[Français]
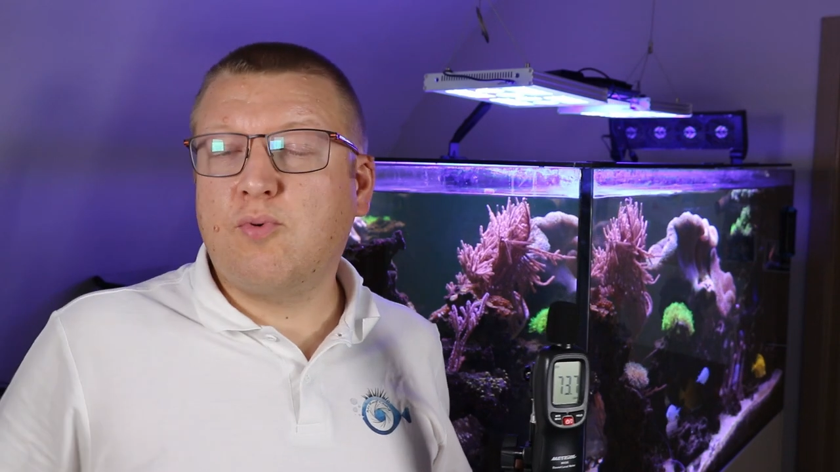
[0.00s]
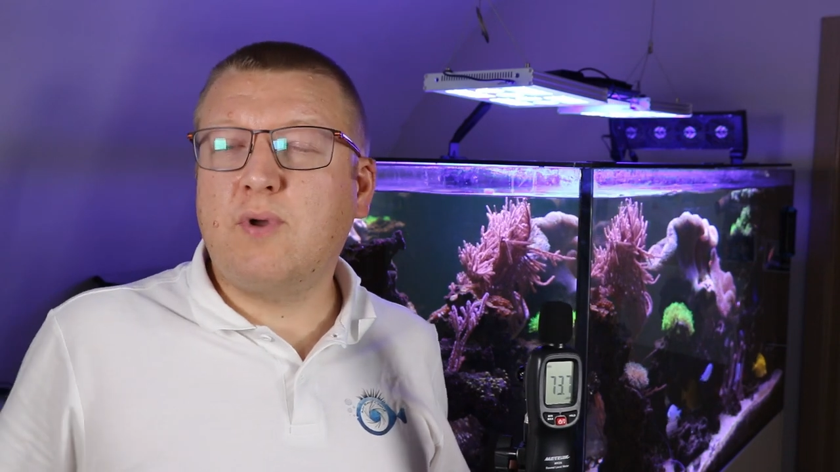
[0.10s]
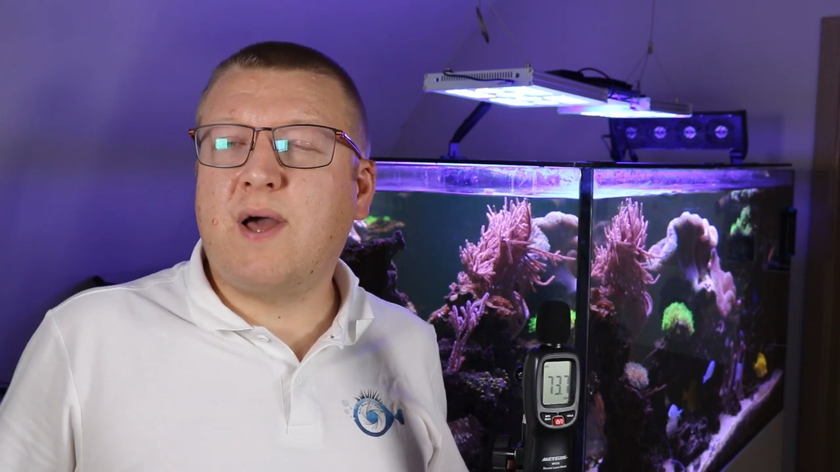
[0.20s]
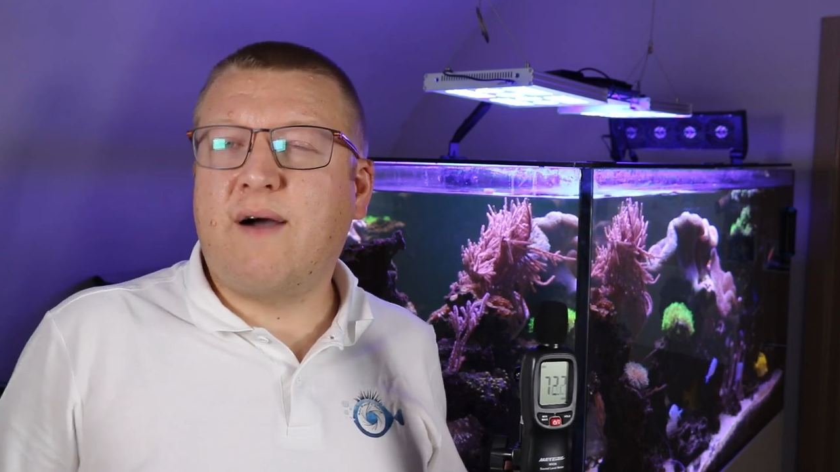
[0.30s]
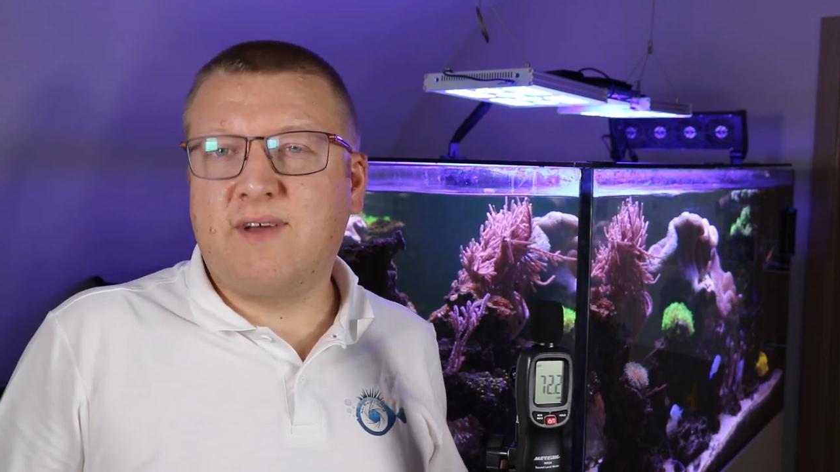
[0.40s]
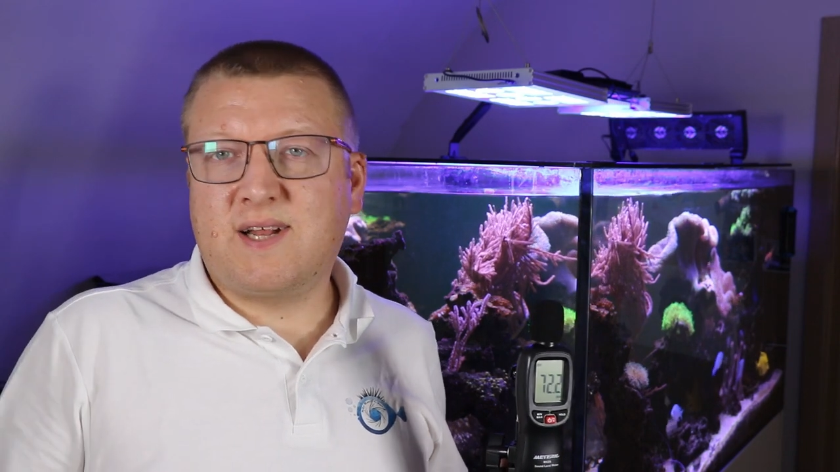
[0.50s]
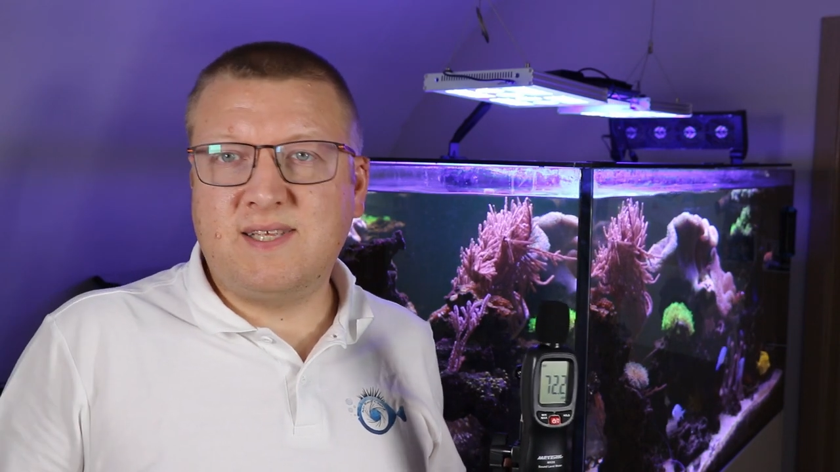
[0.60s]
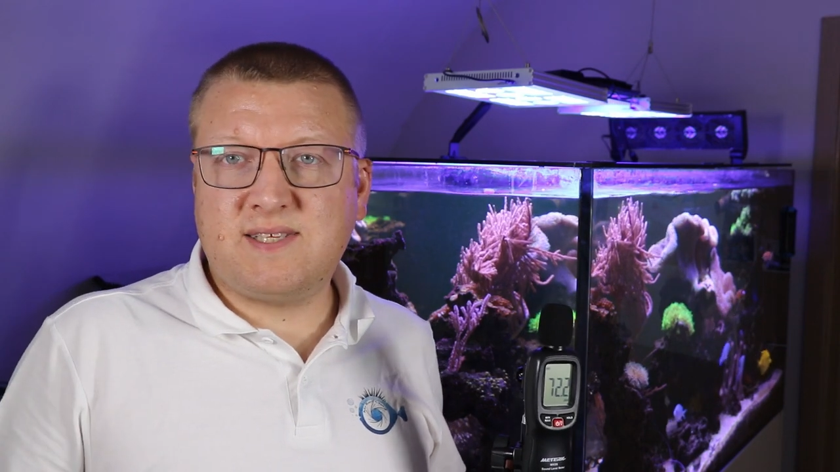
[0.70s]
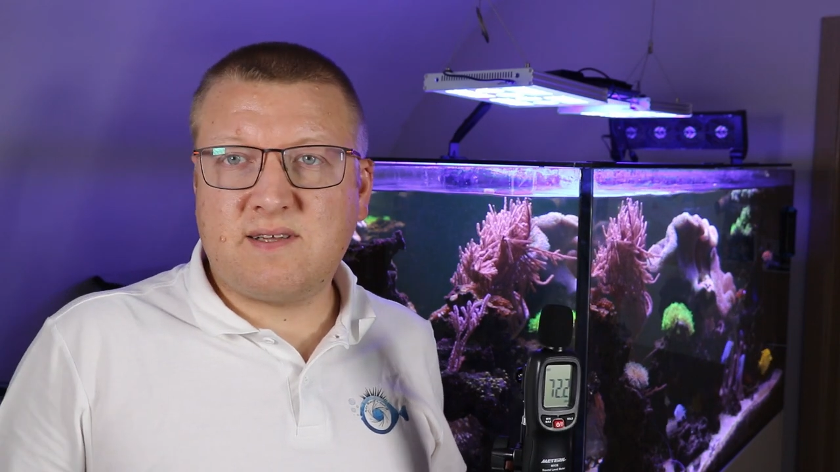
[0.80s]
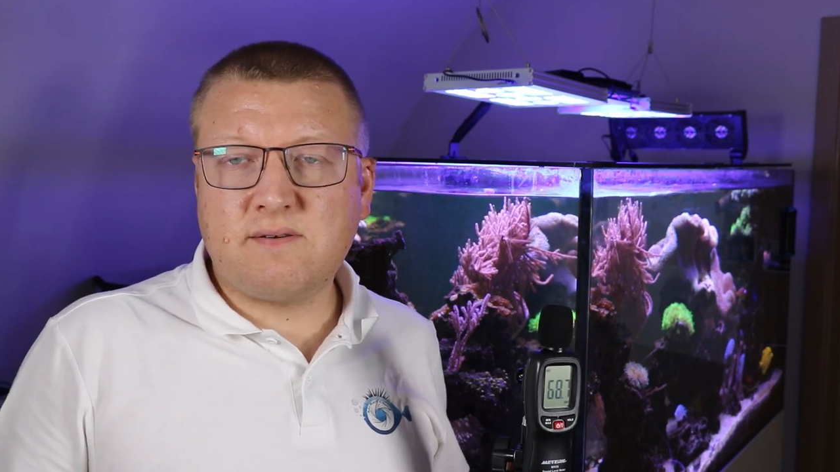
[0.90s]
bruit avec la
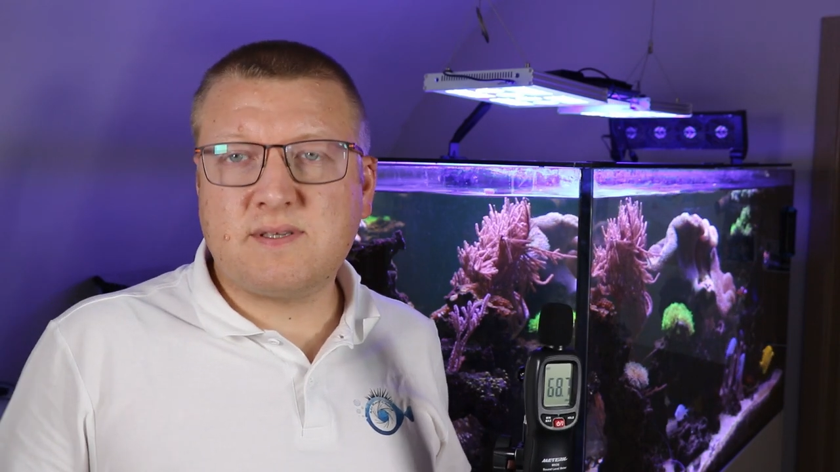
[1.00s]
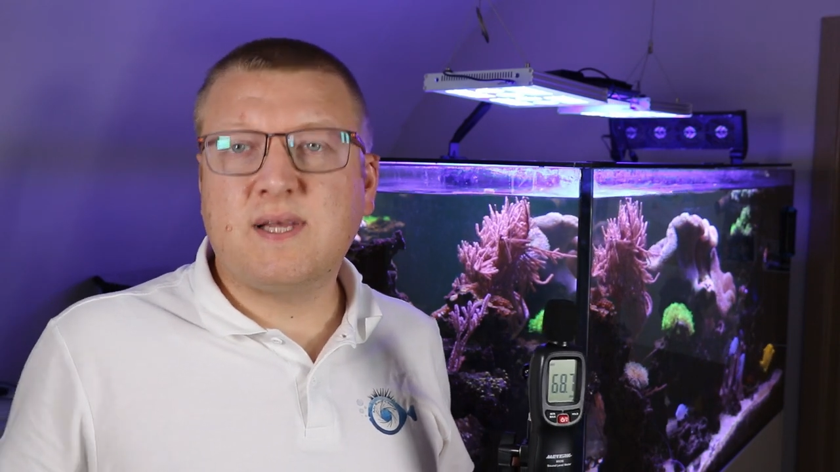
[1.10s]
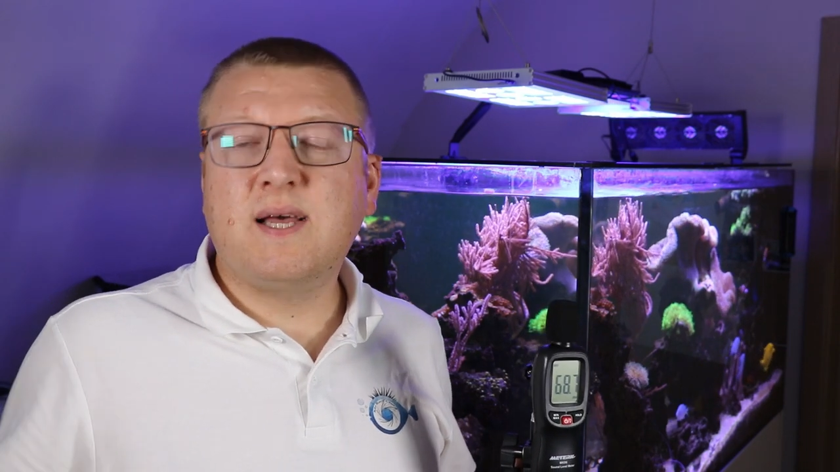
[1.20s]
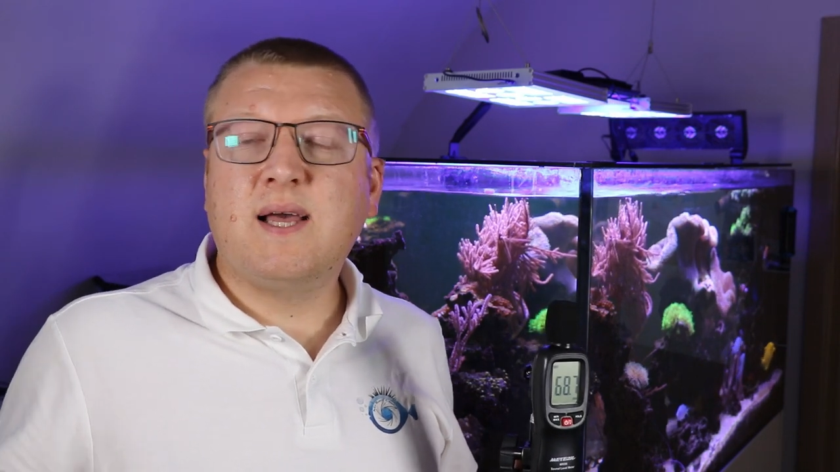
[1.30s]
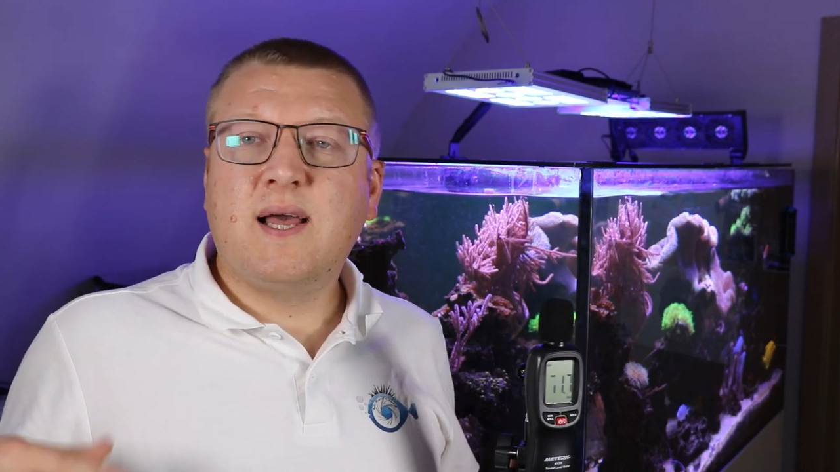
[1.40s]
distance,